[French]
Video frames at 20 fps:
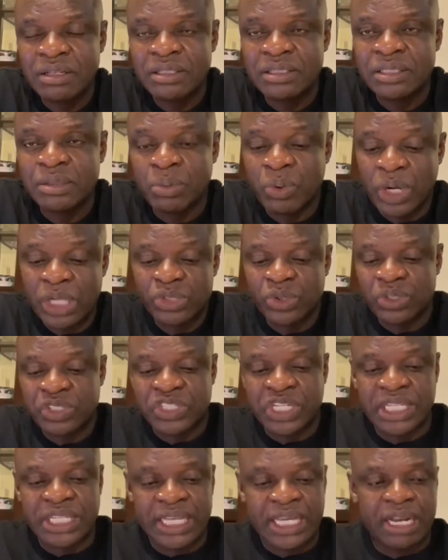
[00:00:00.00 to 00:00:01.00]
C'est pourquoi ils ont
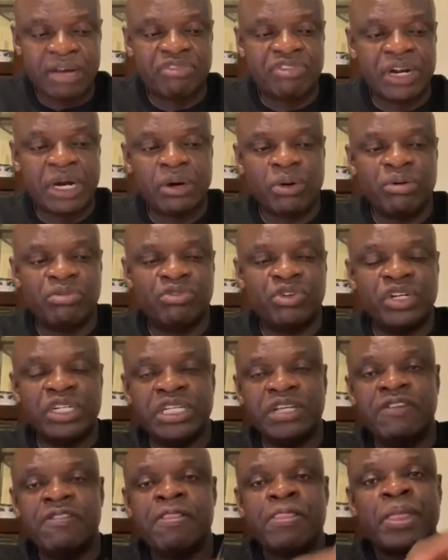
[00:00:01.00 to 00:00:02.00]
cédé la
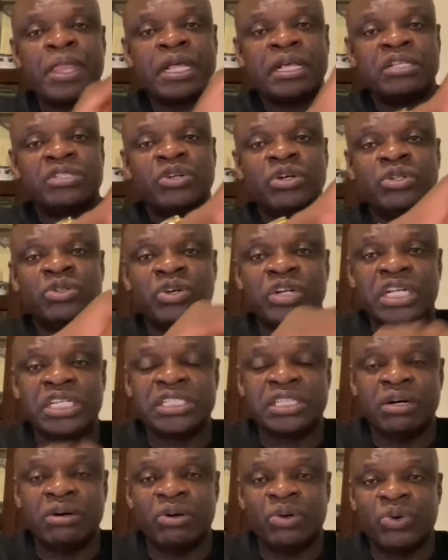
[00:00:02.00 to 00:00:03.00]
francophonie. Ils ont donné
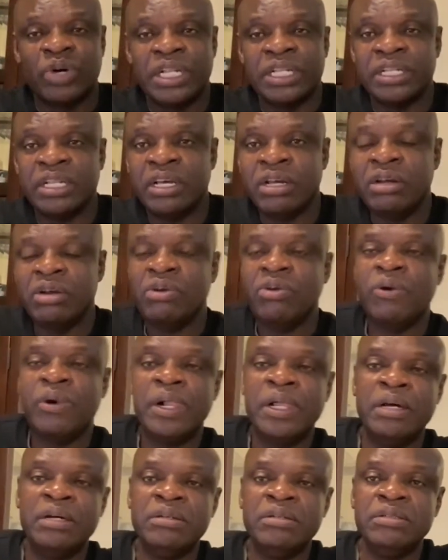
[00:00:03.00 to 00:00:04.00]
ça aux Rwandais.
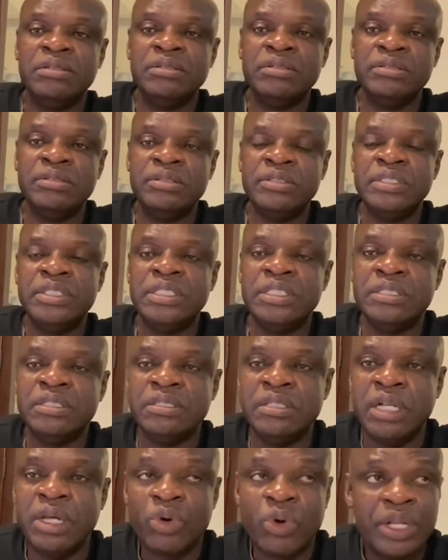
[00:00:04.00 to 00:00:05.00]

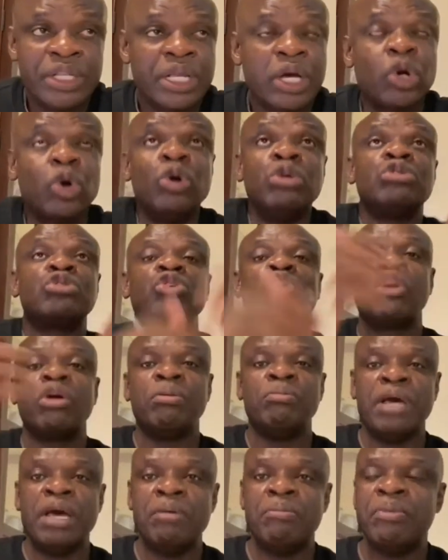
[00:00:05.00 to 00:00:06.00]
Les Rwandais
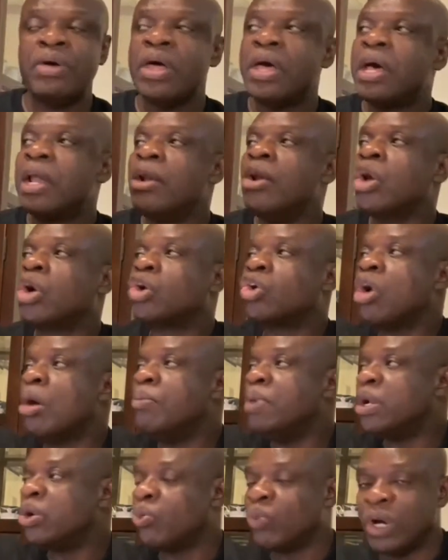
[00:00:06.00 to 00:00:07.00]
contrôlent même le
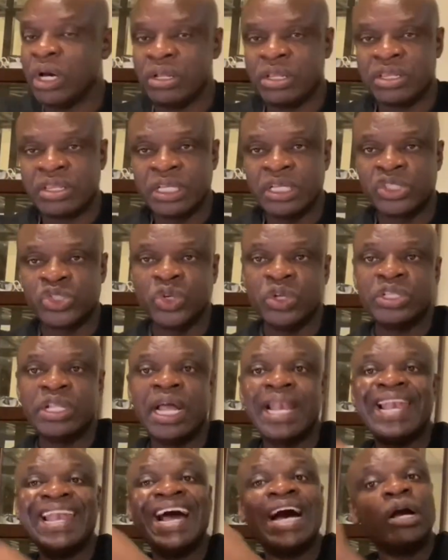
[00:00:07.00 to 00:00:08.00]
Commonwealth. Ils sont
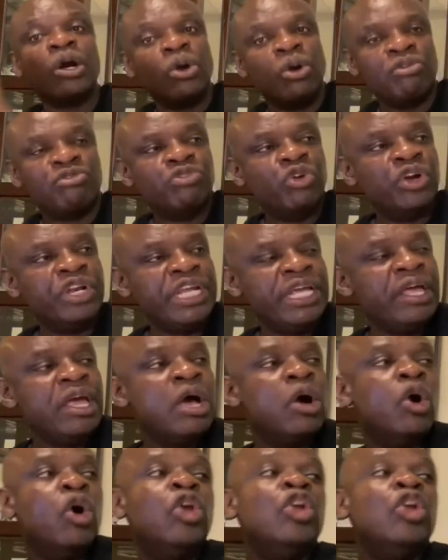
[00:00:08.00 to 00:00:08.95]
dans l'anglophonie.